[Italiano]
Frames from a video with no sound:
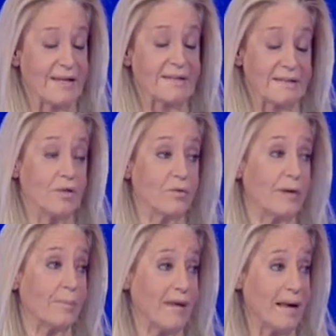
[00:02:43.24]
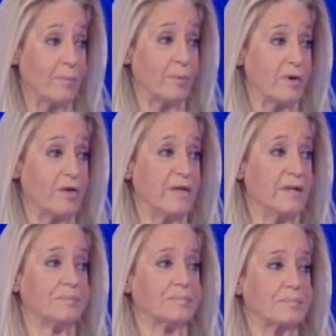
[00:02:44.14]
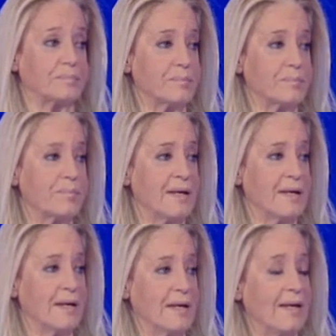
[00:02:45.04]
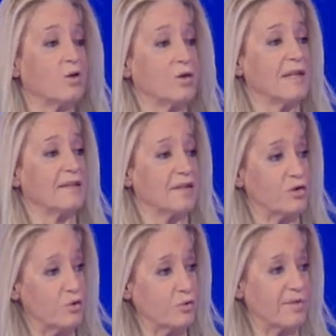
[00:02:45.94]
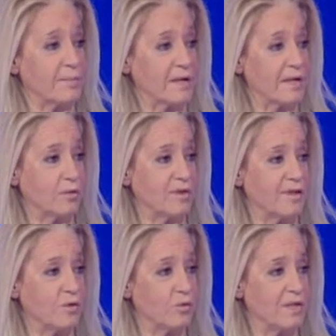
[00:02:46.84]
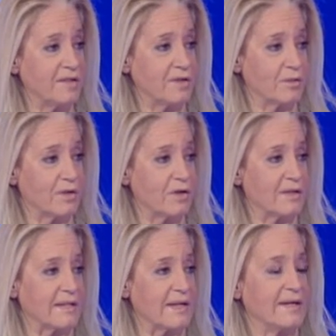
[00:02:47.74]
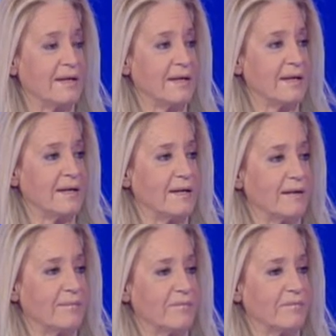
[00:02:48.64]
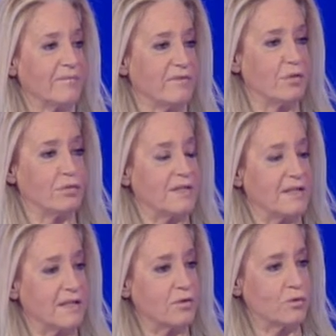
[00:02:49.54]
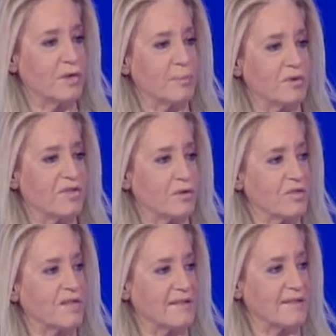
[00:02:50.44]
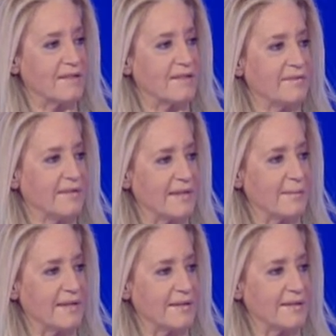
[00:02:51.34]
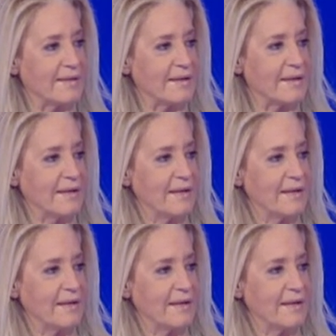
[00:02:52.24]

se non abbiamo poi l'accoglienza giusta perché questi turisti una volta eh, venuti da noi possano sentirsi veramente